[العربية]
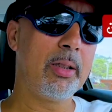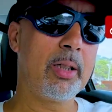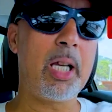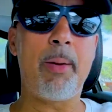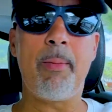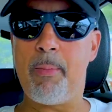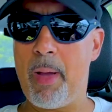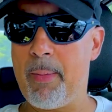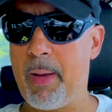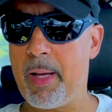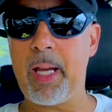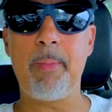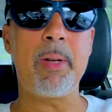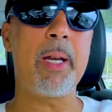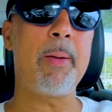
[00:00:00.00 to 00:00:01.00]
كامل بابا
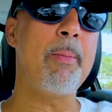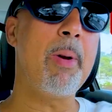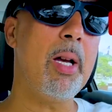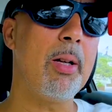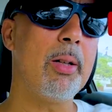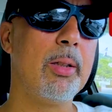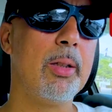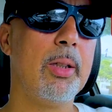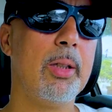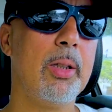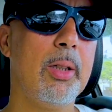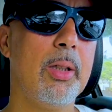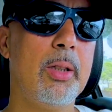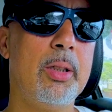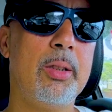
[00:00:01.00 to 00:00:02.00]
كامل يما
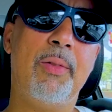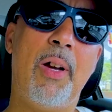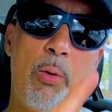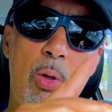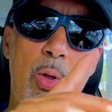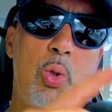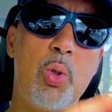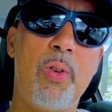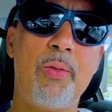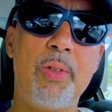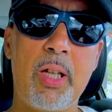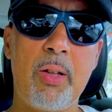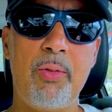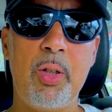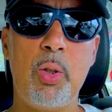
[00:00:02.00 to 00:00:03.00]
فحال ولا نشوفها في
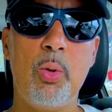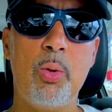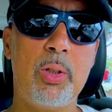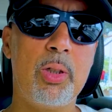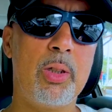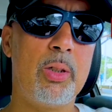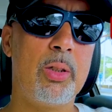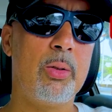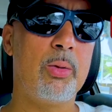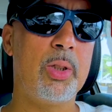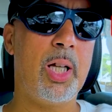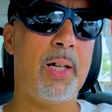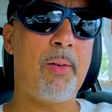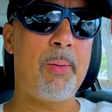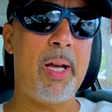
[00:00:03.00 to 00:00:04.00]
ديك الفيديو
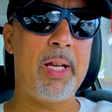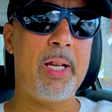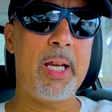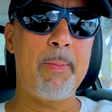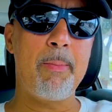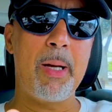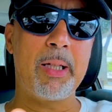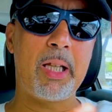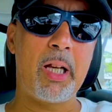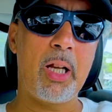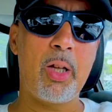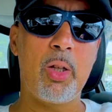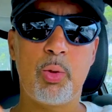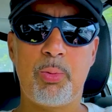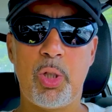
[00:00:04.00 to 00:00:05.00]
نعرف بان يما
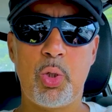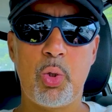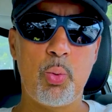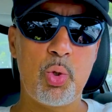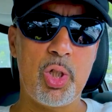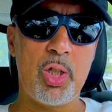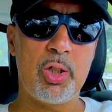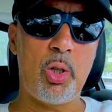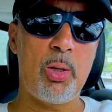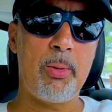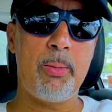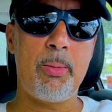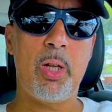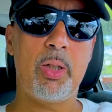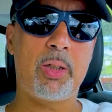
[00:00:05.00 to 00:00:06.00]
طلقت تزوجات ولا
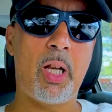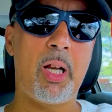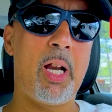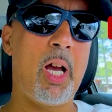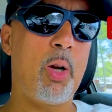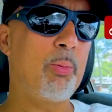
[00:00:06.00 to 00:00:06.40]
بابا طلاق